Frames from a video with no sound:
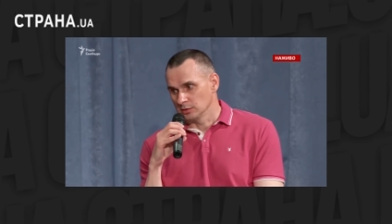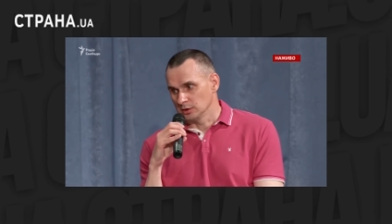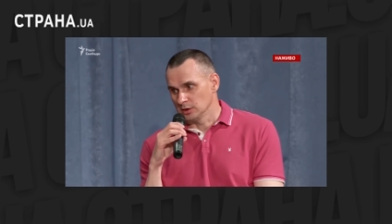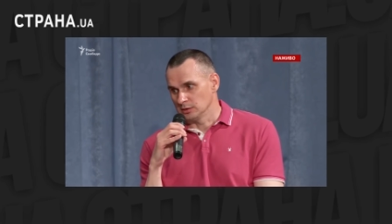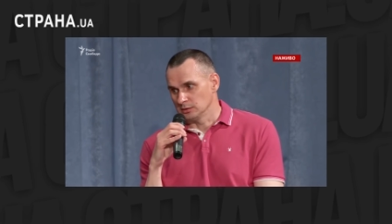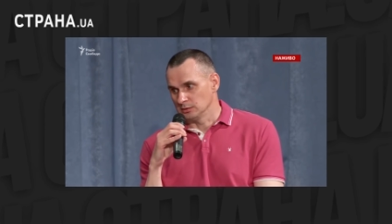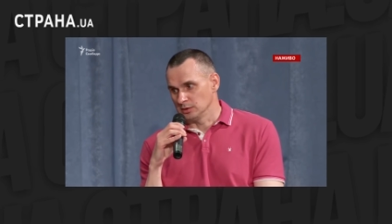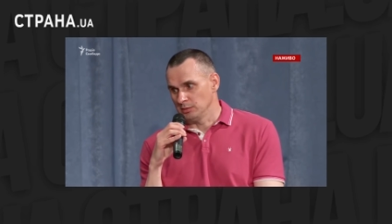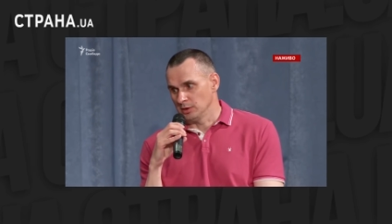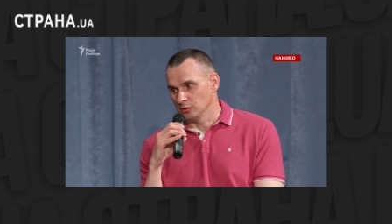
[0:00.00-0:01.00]
когда
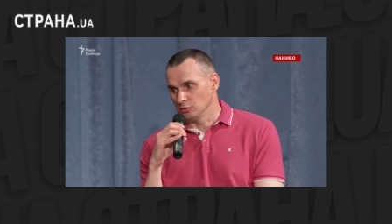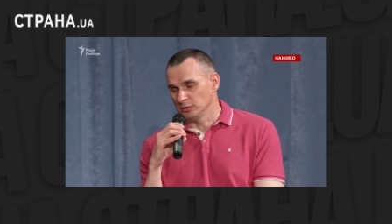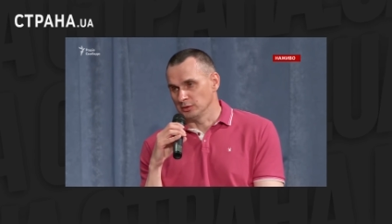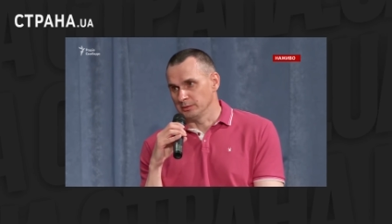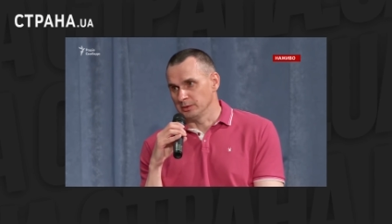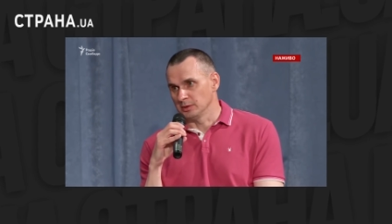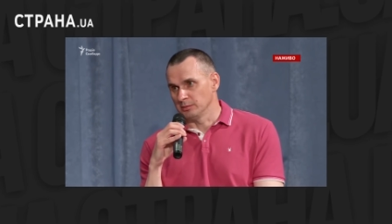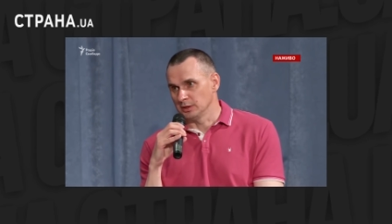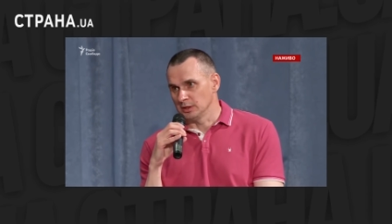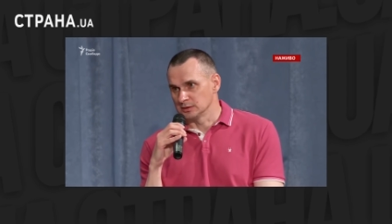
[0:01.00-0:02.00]
тебя оккупер на тебя
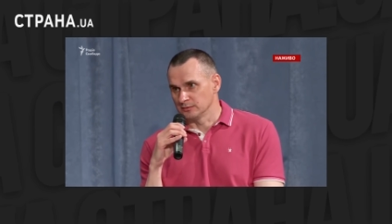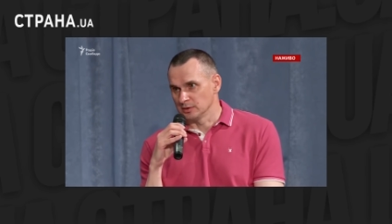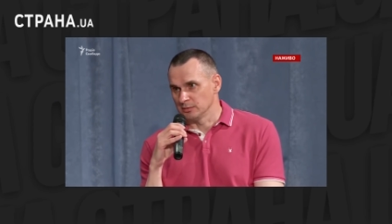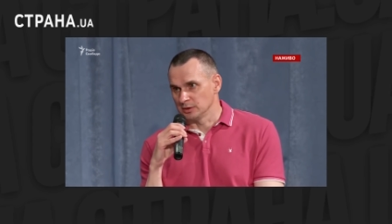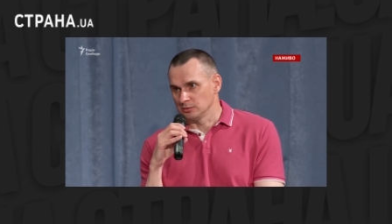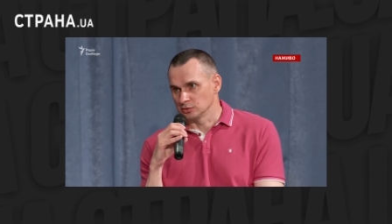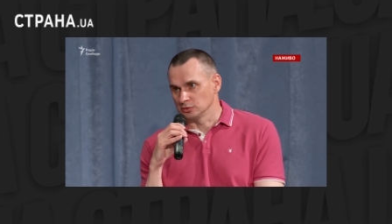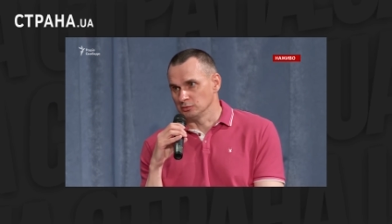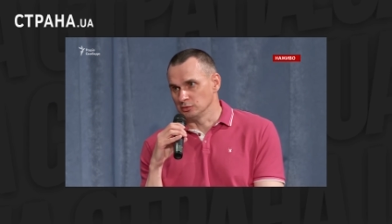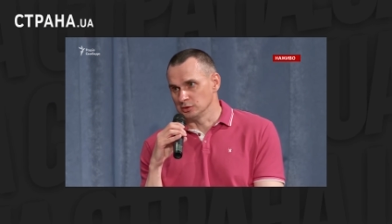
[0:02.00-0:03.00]
нападали с автоматами,
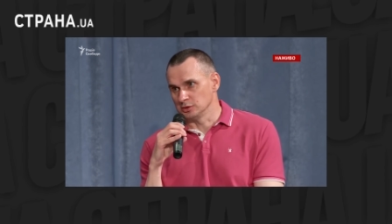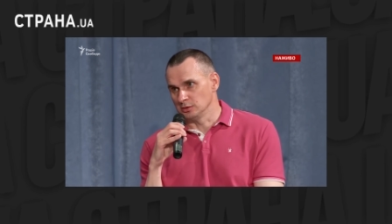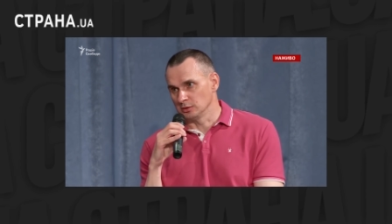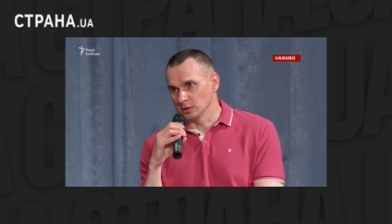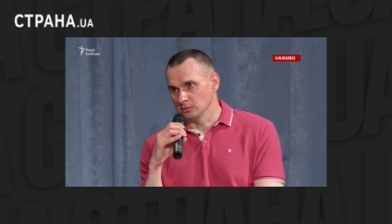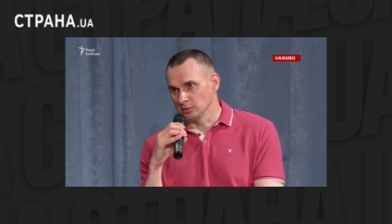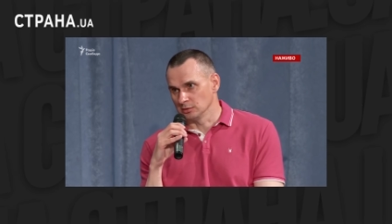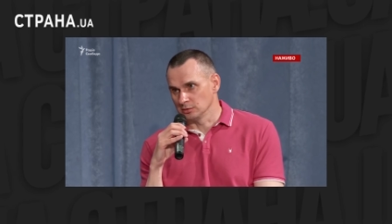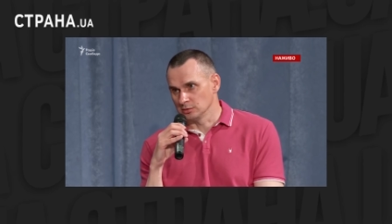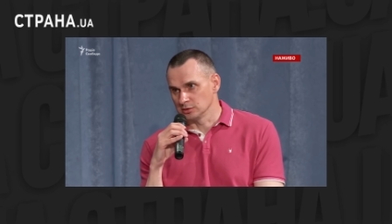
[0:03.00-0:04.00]
что ты будешь делать, как бы,
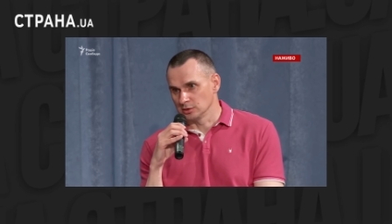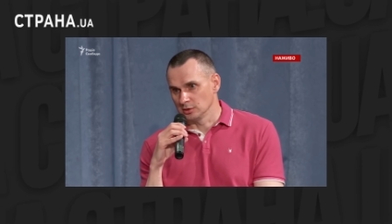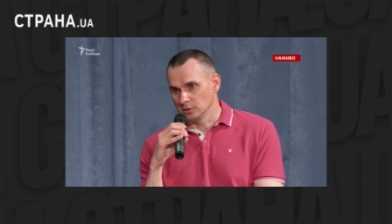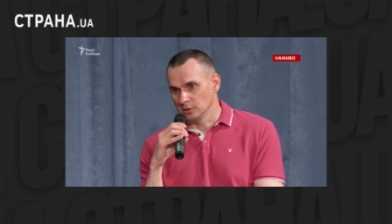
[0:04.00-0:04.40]
то есть,